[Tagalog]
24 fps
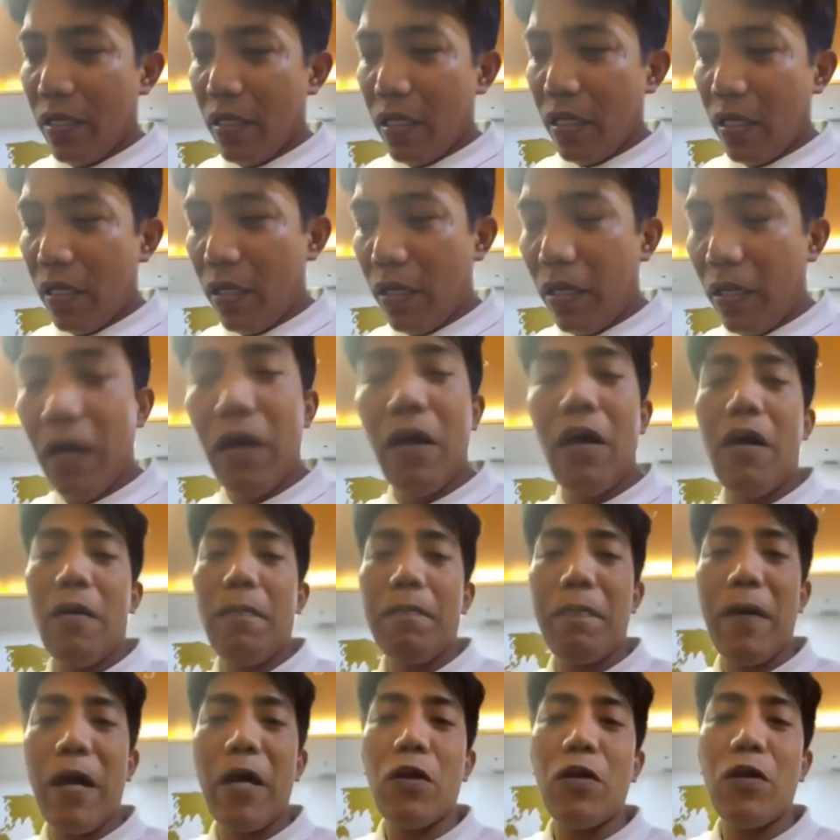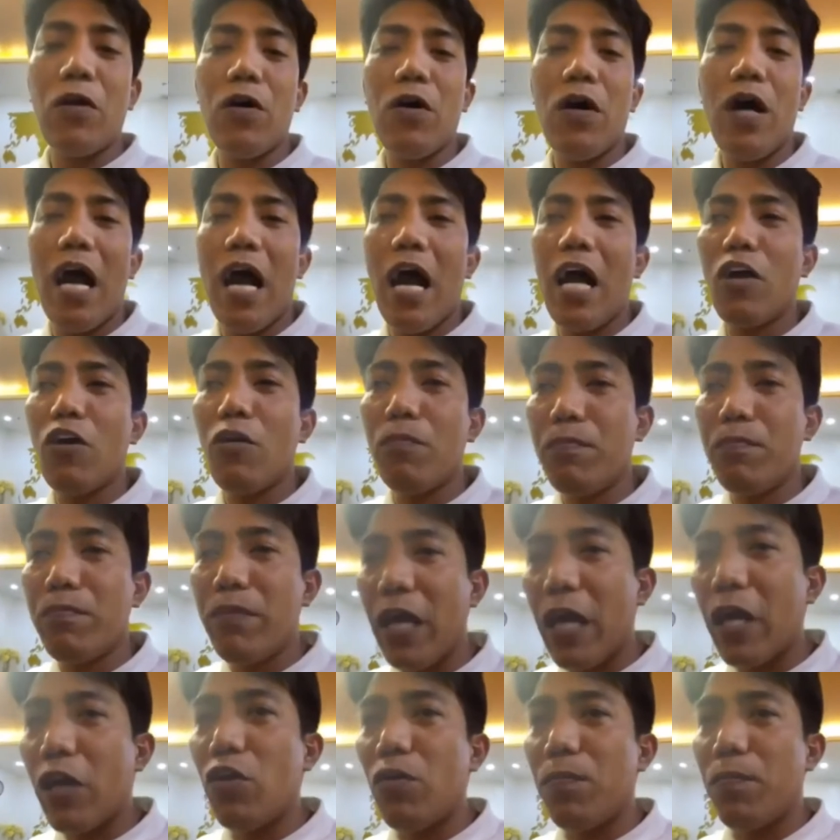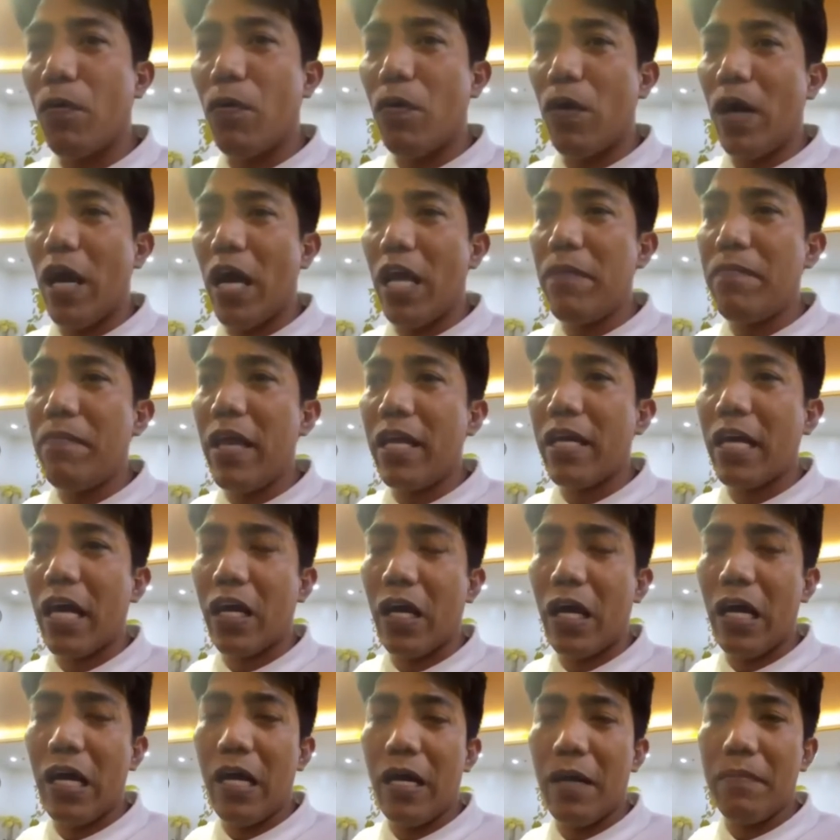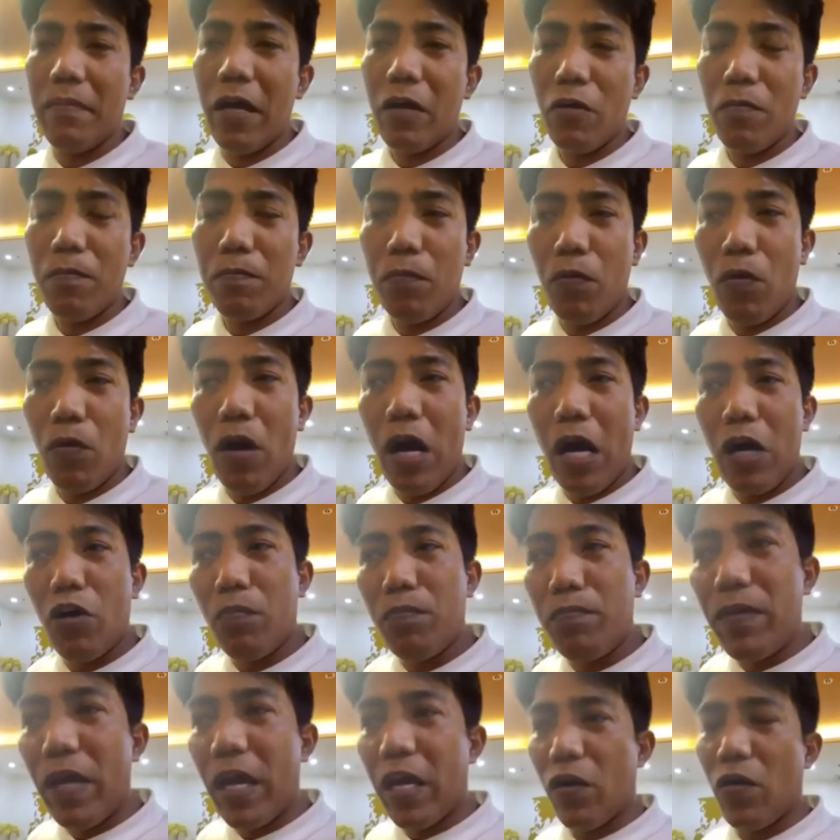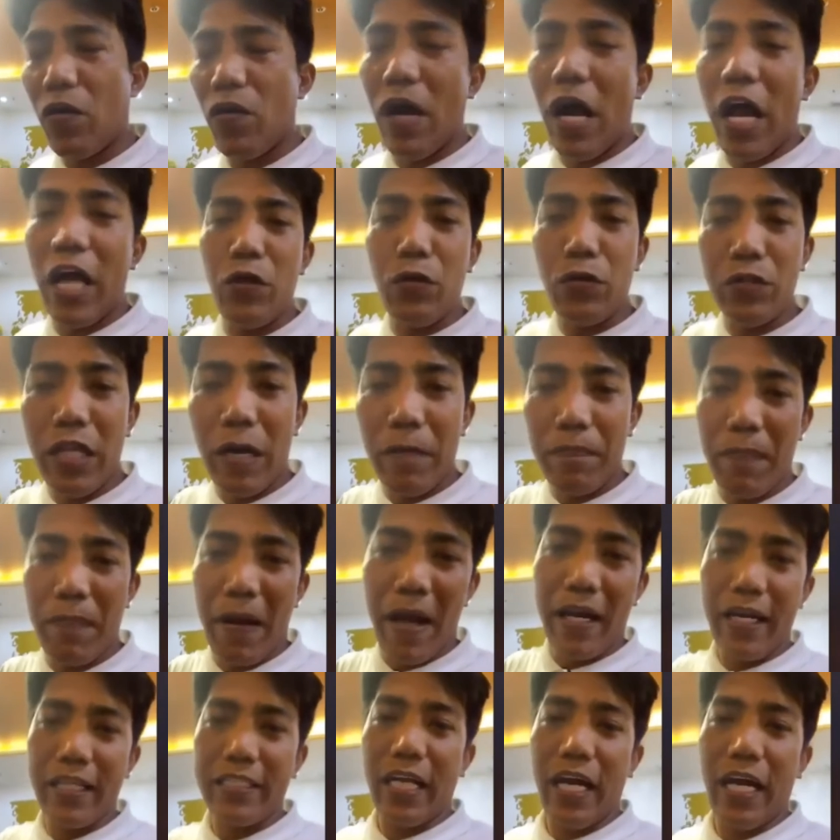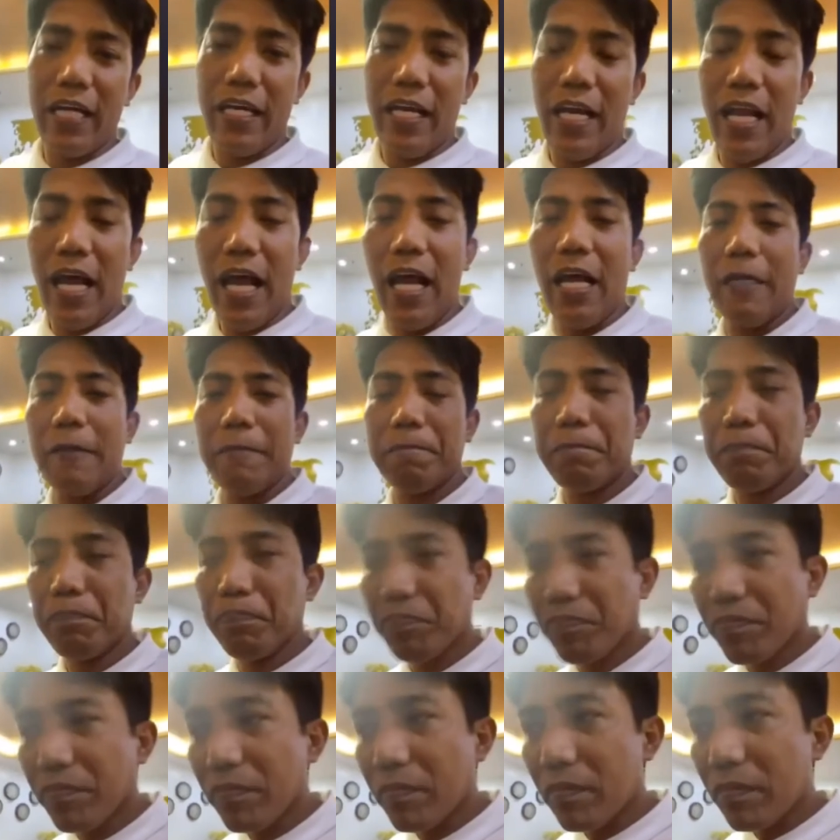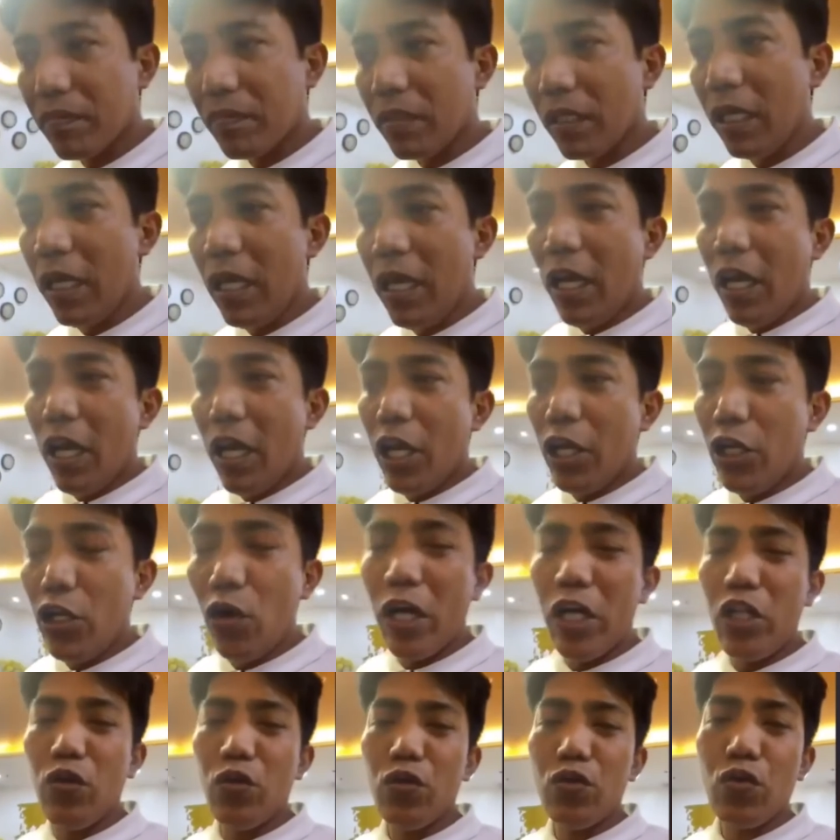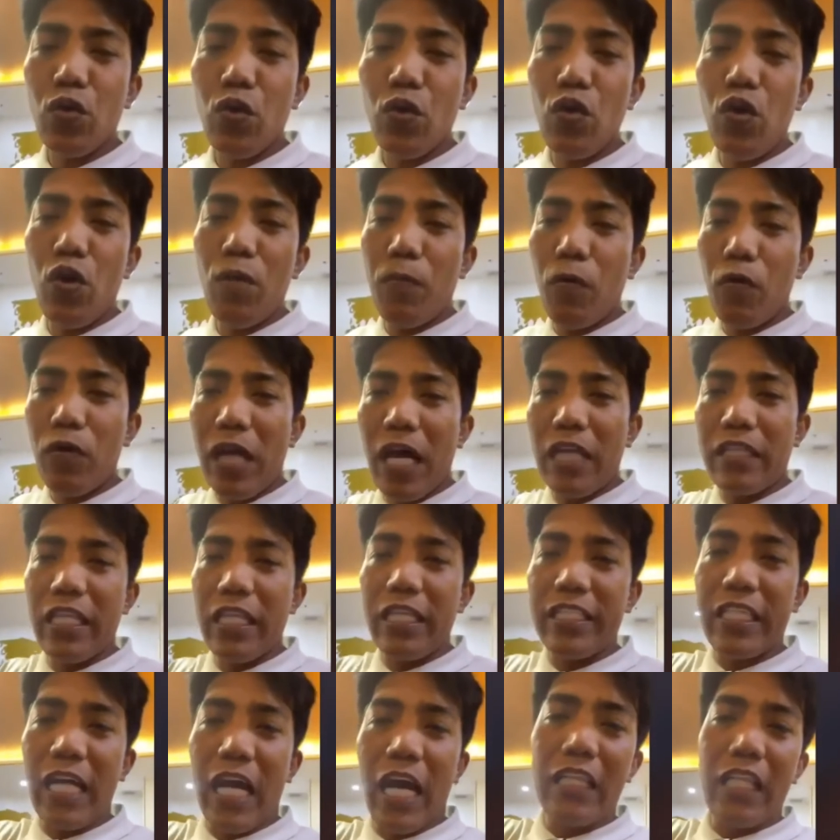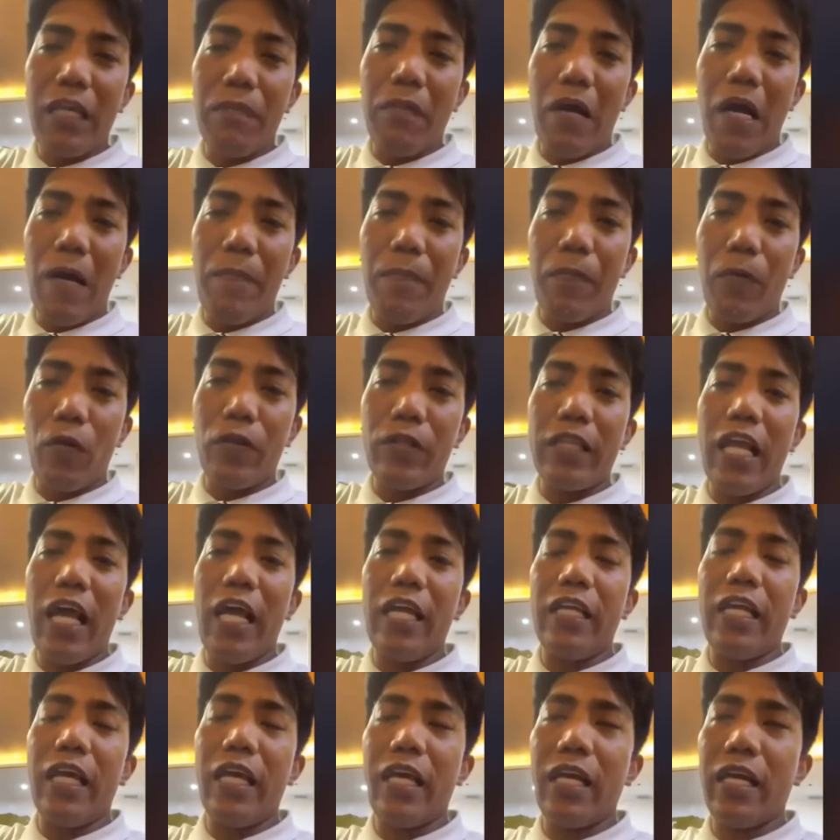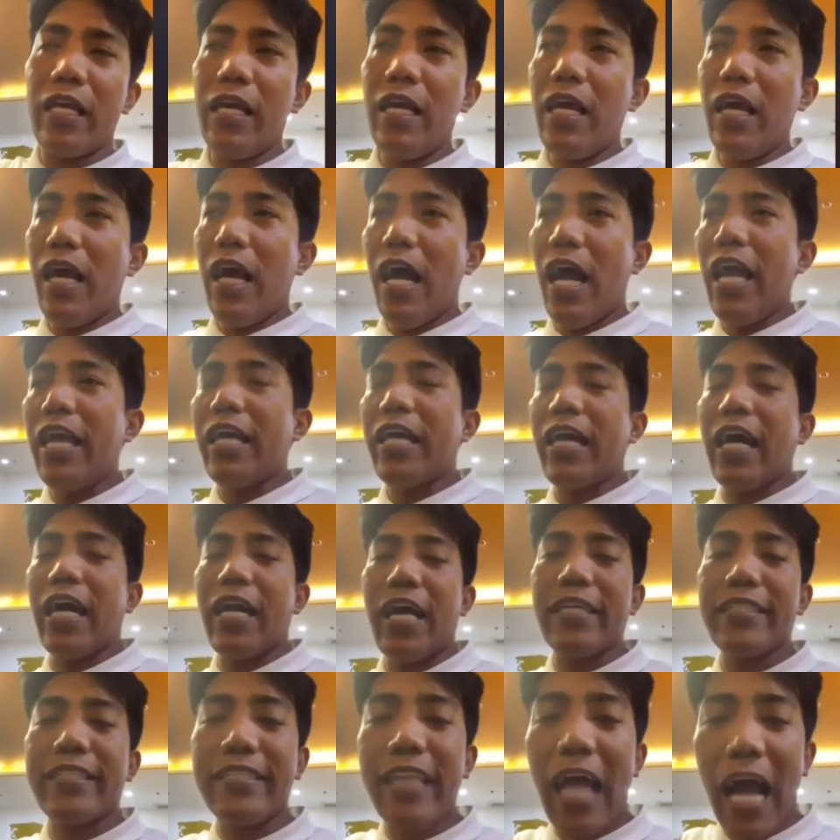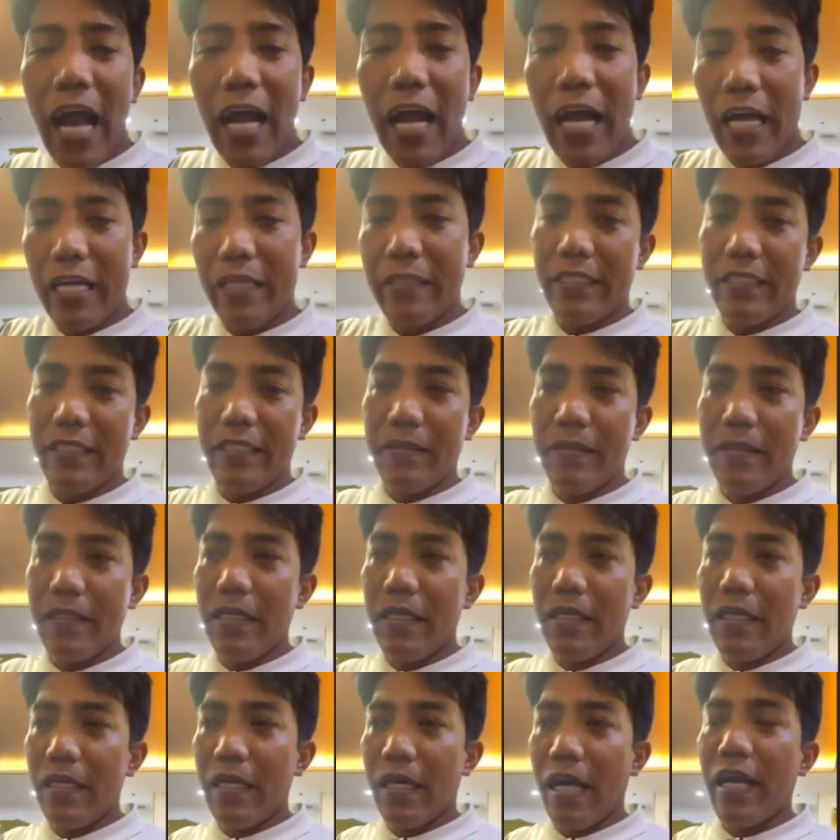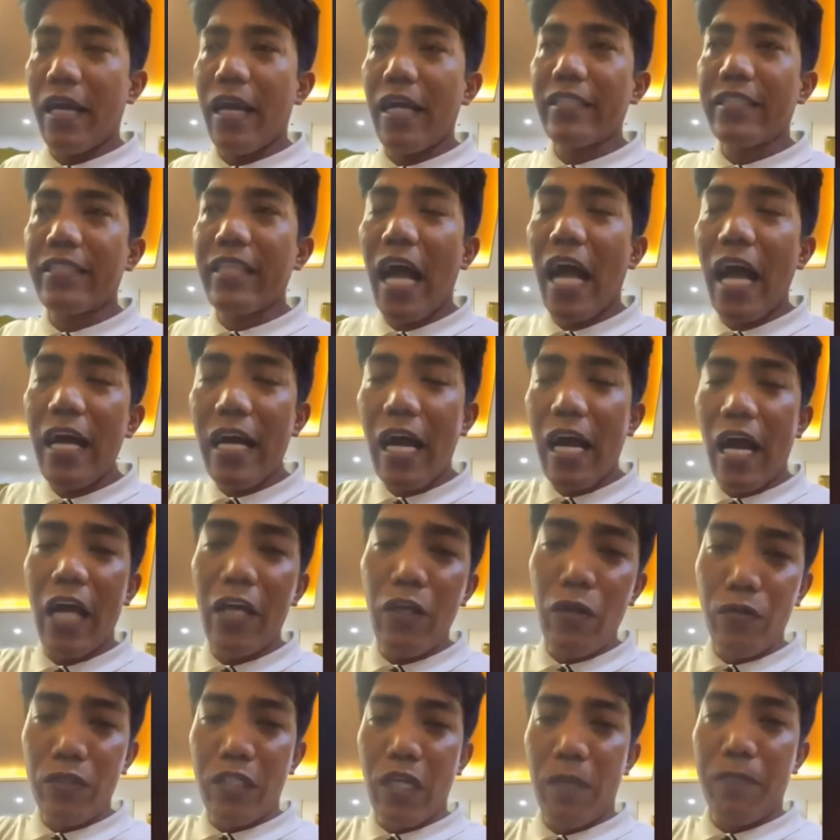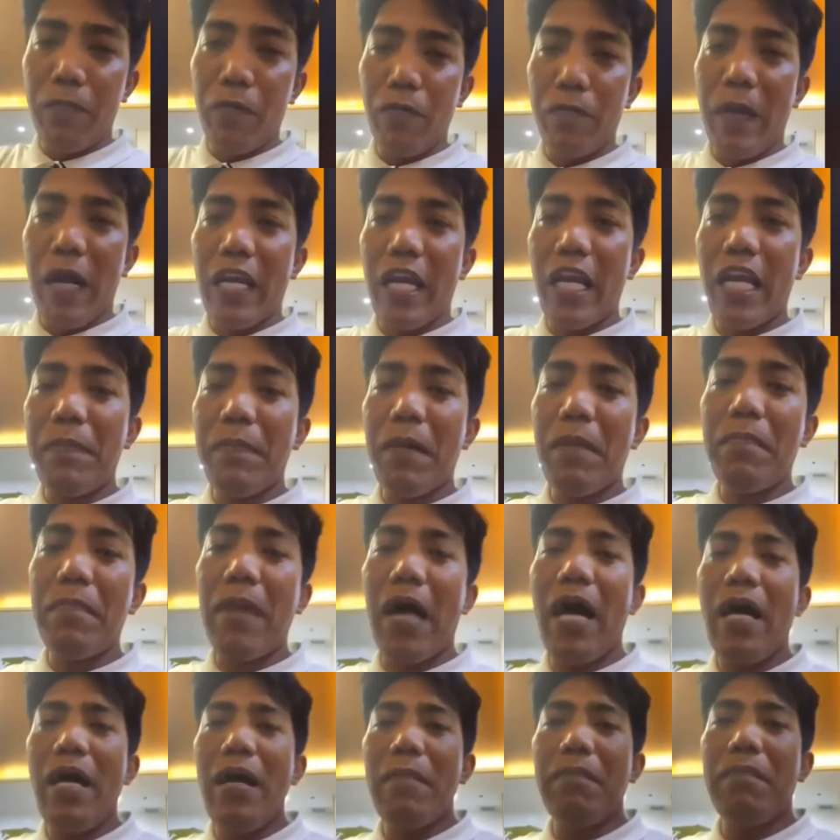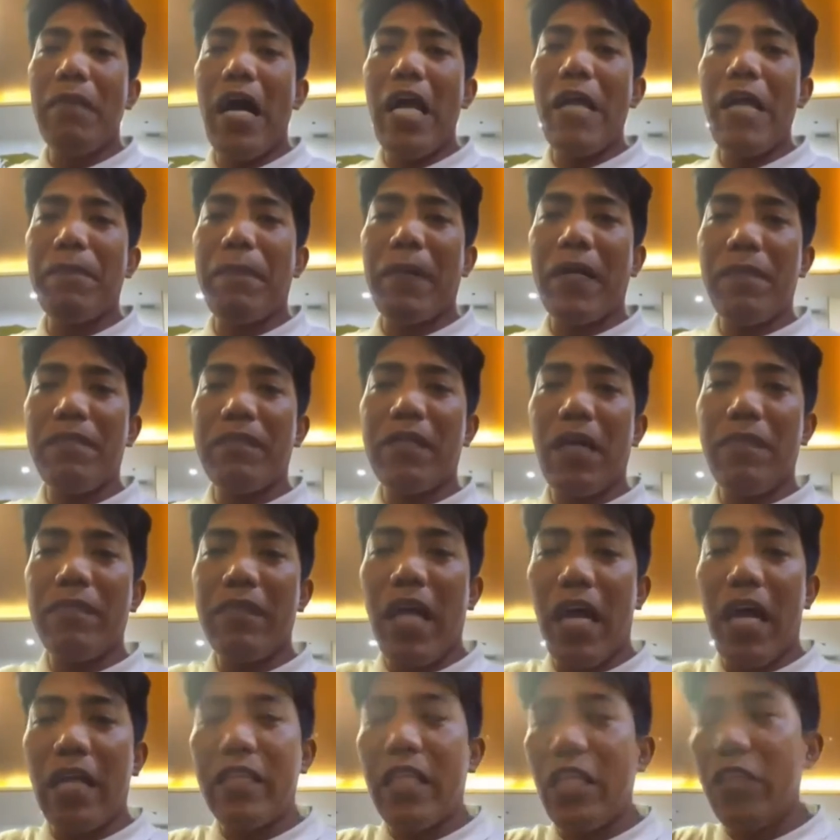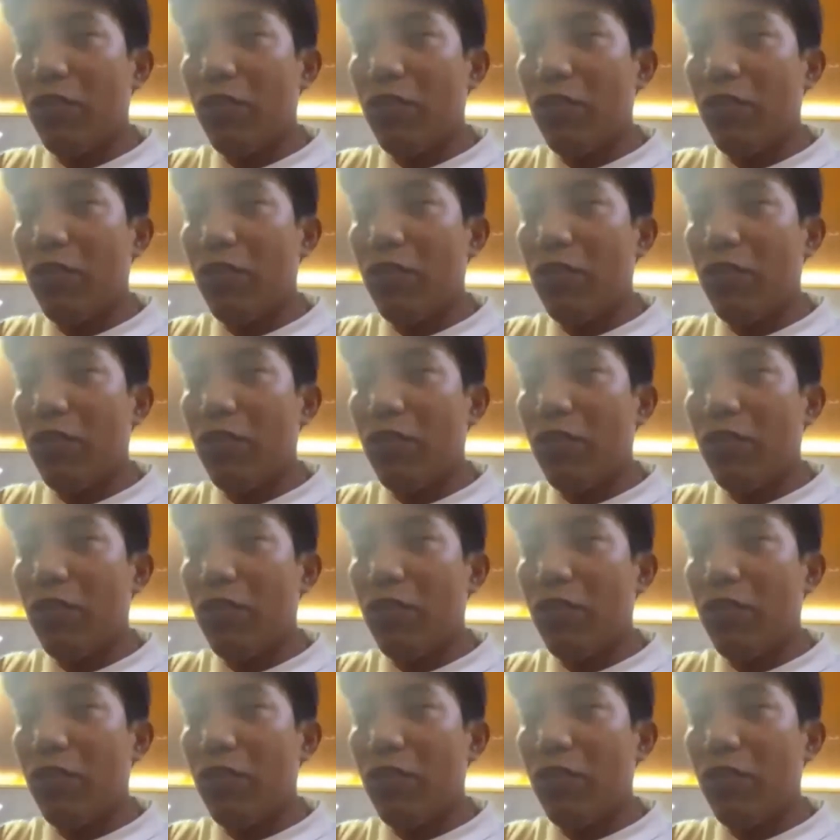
Oh, pero ang gobyerno po ay may kaka, meron po ang gobyernong ayuda para sa kanila. Yung idutulong po natin sa ating mga frontliner ay karagdagan karagdagang ayuda po para naman ma- maiparamdam natin